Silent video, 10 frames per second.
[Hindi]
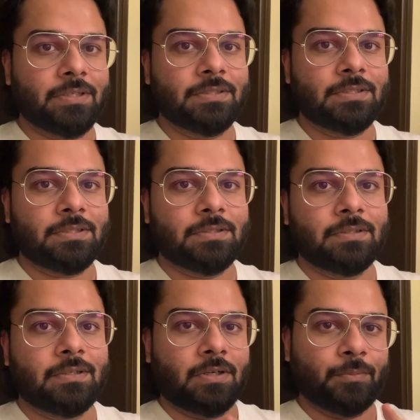करें ज़रा
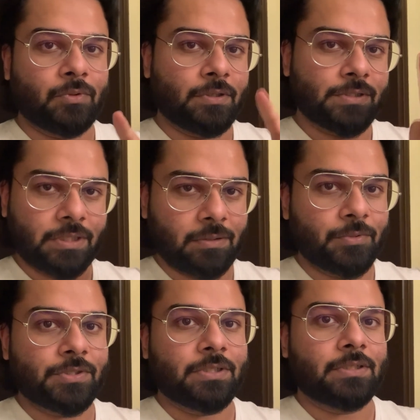और आप उनका चैनल
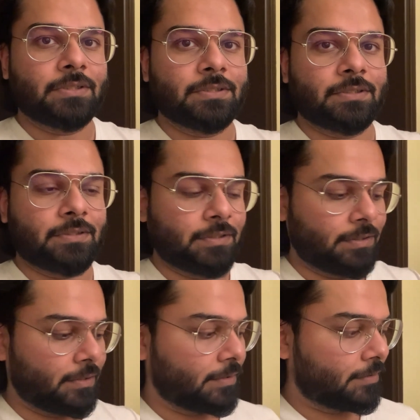भी चेक कर सकते
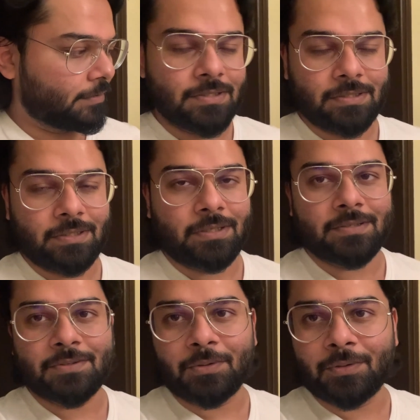हैं कि किस
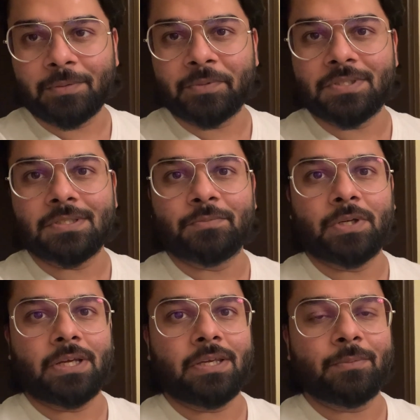तरीके से उन्होंने मस्जिद
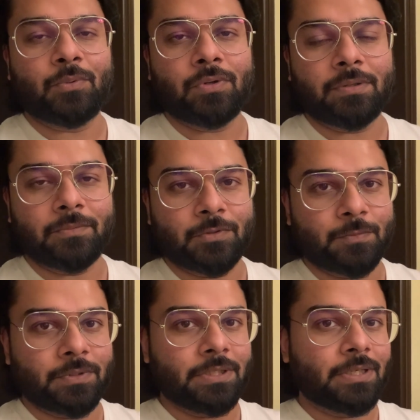बनाई है पूरे
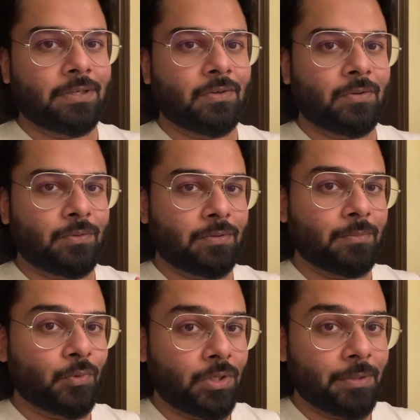उसमें देख के और
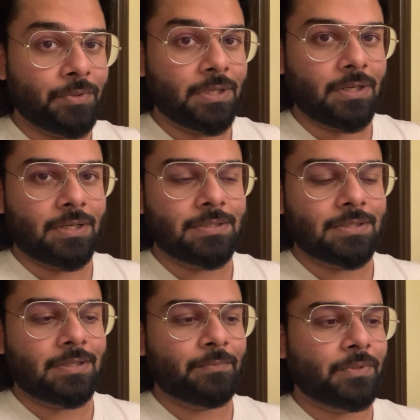उन्होंने बोला भी है ख़ास
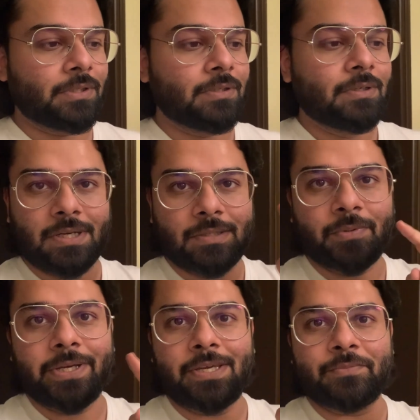कि हमने सात
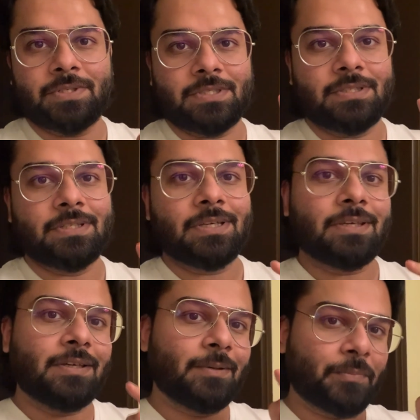भाई की मस्जिद
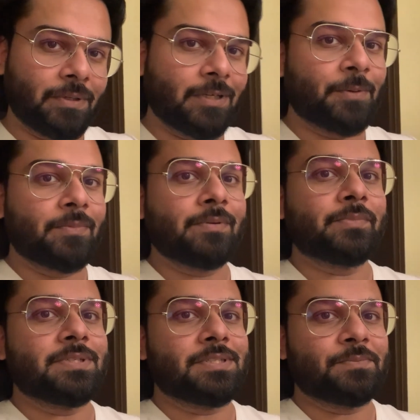देख के अपने घर में ही
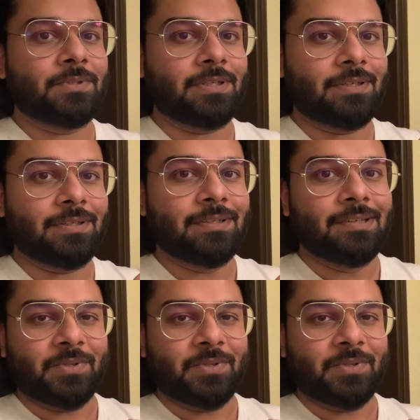मस्जिद बनाई है